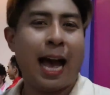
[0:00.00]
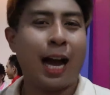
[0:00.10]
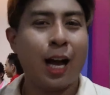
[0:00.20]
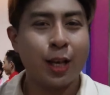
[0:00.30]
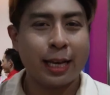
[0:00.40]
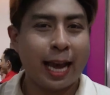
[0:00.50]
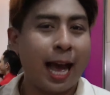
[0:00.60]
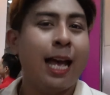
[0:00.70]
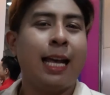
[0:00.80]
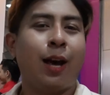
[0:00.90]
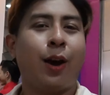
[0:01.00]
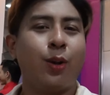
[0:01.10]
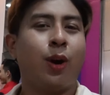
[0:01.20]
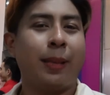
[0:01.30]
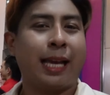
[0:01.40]
นะคะก็ตอนนี้ค่ะ เราก็อ
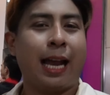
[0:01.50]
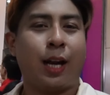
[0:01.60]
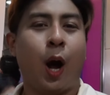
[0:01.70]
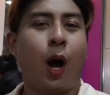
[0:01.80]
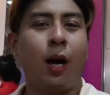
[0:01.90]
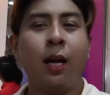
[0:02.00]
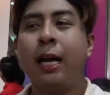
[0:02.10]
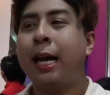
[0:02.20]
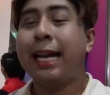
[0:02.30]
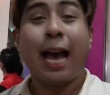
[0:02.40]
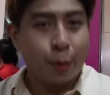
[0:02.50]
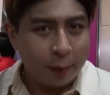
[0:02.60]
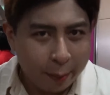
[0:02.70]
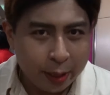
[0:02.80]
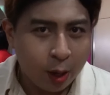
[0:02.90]
ยู่กับบรรยากาศของหน้าโรง
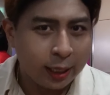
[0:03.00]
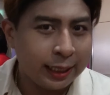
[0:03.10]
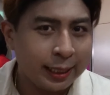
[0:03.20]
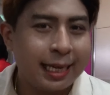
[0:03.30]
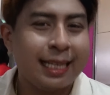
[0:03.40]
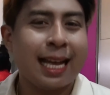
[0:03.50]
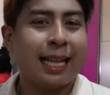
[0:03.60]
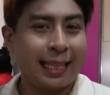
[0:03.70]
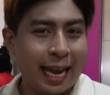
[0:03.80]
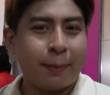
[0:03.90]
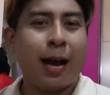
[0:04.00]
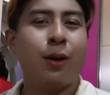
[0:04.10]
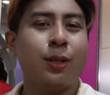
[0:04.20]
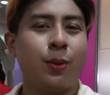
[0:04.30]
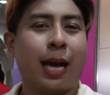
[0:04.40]
ภาพยนตร์ เพื่อที่จะเตรียมเข้า
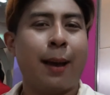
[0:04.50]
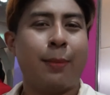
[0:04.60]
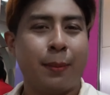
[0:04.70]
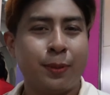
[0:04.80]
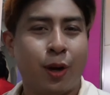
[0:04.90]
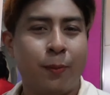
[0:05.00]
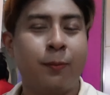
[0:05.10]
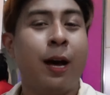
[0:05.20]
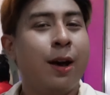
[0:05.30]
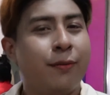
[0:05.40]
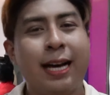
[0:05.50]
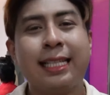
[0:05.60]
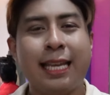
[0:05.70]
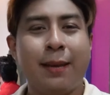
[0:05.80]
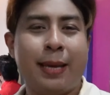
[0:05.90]
สู่การรับชม
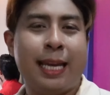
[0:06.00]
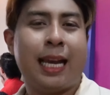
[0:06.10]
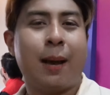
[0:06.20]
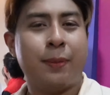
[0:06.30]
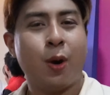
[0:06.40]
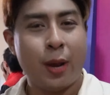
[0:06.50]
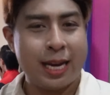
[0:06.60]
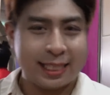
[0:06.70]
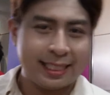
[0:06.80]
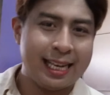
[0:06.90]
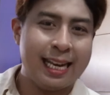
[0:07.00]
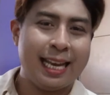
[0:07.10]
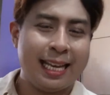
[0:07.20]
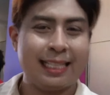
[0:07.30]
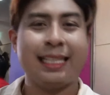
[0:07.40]
First EP กับ Twin The
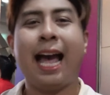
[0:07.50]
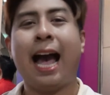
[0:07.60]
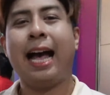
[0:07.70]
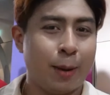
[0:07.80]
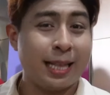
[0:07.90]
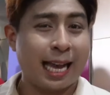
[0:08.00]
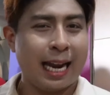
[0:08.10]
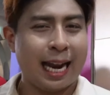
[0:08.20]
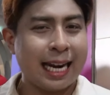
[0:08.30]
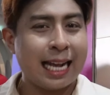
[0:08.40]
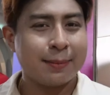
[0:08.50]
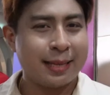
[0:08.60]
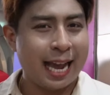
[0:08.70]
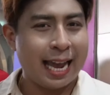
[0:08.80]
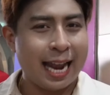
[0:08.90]
Series นะคะเดี๋ยวบรรยากาศข้างในจะเป็
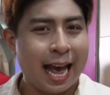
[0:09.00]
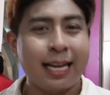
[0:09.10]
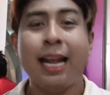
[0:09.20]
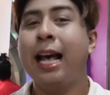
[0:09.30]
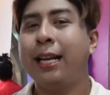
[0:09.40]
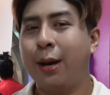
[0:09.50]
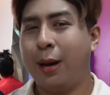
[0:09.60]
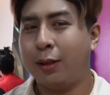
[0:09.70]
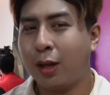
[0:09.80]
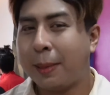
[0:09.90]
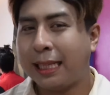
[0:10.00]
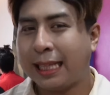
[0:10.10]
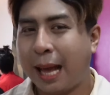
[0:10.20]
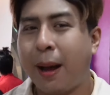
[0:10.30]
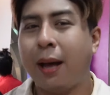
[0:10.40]
นยังไงนั้น เดี๋ยวเราต้องมาติด
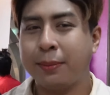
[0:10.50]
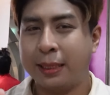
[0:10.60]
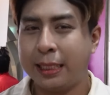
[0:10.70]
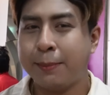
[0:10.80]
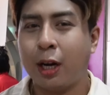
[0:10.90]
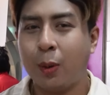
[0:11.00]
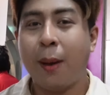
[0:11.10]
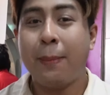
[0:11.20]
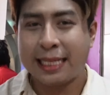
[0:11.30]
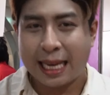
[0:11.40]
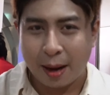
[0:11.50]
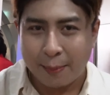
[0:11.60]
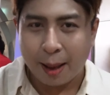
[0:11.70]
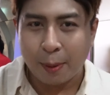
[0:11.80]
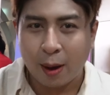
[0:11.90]
ตามค่ะ ซึ่งบอกเลยว่าพิเศษมา
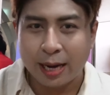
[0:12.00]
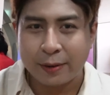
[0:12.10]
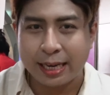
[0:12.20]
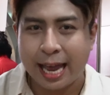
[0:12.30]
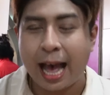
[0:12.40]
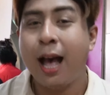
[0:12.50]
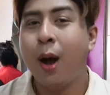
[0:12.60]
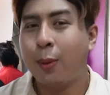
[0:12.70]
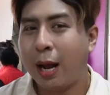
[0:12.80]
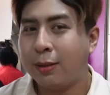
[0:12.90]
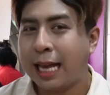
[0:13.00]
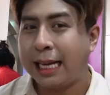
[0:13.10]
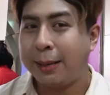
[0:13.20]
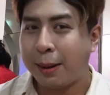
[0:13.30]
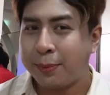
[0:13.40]
กๆเพราะว่าในวันนี้เนี่ย เราจะ
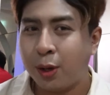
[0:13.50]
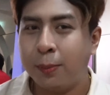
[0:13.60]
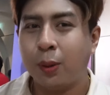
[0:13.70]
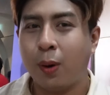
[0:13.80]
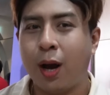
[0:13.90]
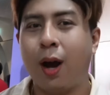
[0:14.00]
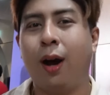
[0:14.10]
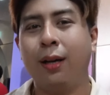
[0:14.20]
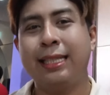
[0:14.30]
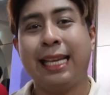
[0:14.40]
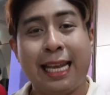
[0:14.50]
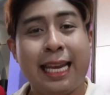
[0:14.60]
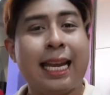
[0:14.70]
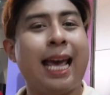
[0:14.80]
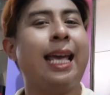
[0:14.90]
ได้รับชมตัวของซีรี
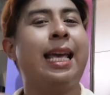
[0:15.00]
ส์ใน